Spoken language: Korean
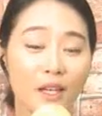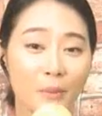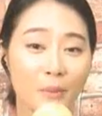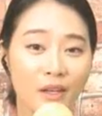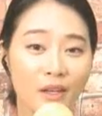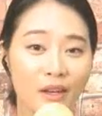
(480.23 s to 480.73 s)

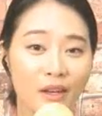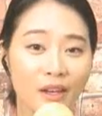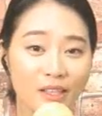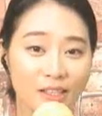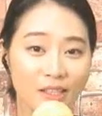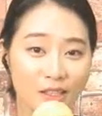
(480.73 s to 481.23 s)

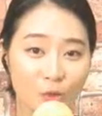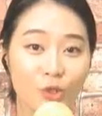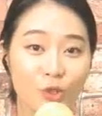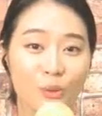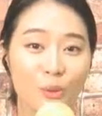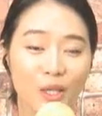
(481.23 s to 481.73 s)
칸타빌레의 그
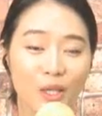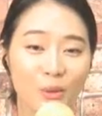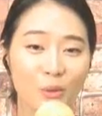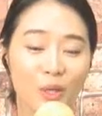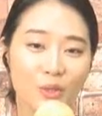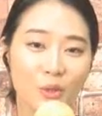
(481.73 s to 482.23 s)

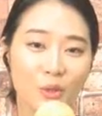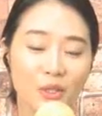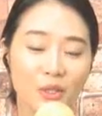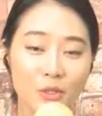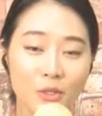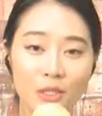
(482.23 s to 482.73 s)
주인공이기도 하죠.
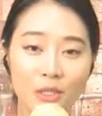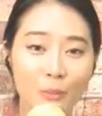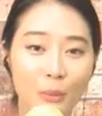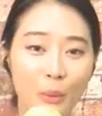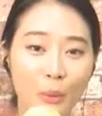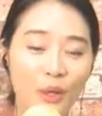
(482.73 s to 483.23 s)
그래서 지금
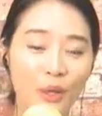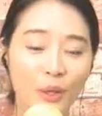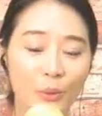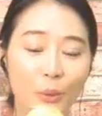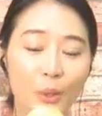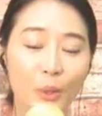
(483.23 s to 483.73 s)
뭐
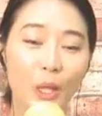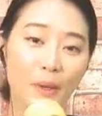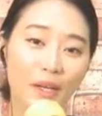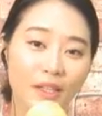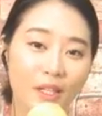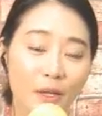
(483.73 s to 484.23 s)
노담의
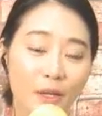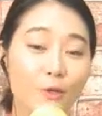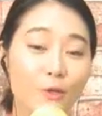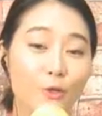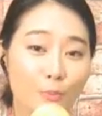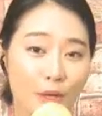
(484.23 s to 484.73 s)
칸타빌레
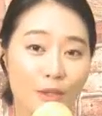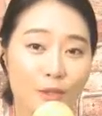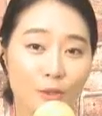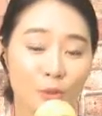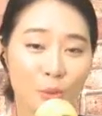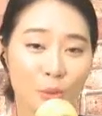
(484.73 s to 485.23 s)

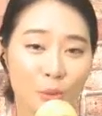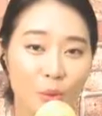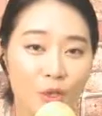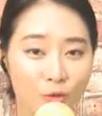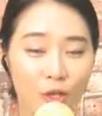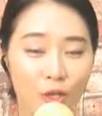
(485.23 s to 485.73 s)
한국판으로도
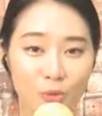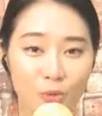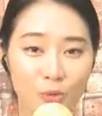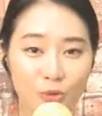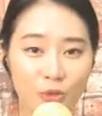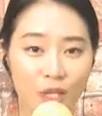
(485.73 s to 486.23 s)

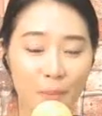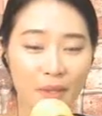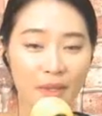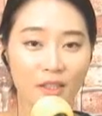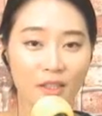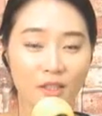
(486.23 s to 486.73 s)
우에노 주리에
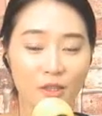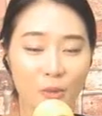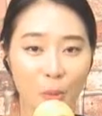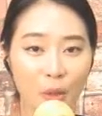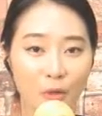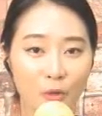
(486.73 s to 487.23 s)
맞는
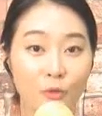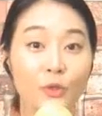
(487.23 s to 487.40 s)
그런 뭔가